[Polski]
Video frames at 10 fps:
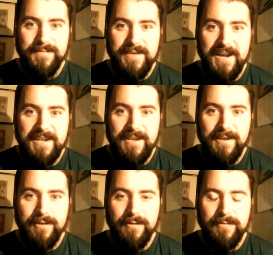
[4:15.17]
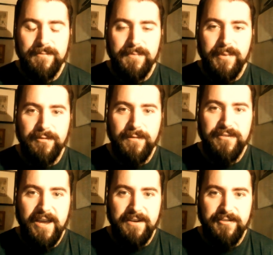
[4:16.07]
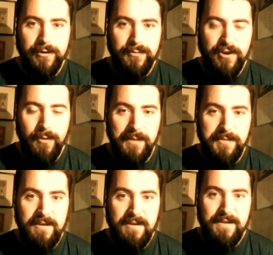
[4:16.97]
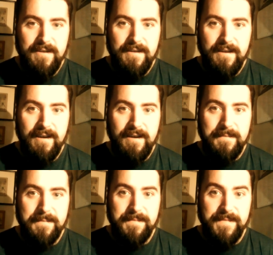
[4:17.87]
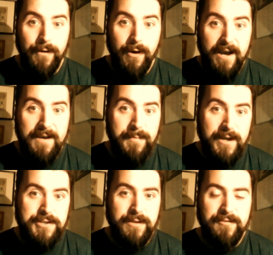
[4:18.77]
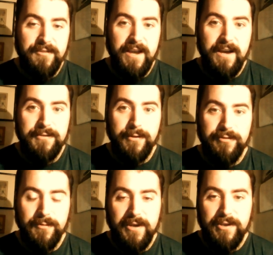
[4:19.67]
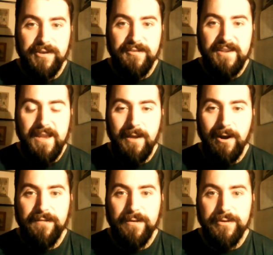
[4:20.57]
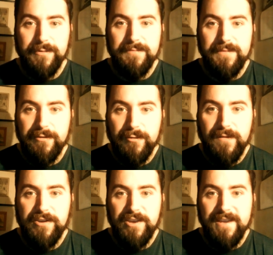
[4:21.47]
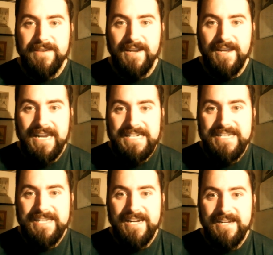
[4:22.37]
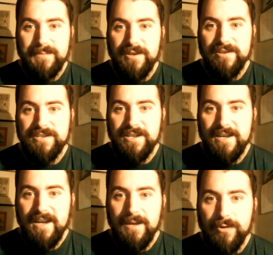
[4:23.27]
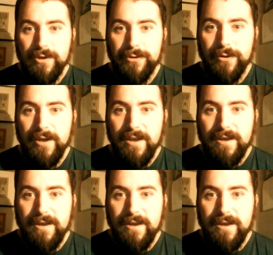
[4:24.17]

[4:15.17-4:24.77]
jaki był związany z jego dziełami. No a patrząc na to, co Beksiński namalował, no, nasuwa się jednak raczej taka myśl, że musiał to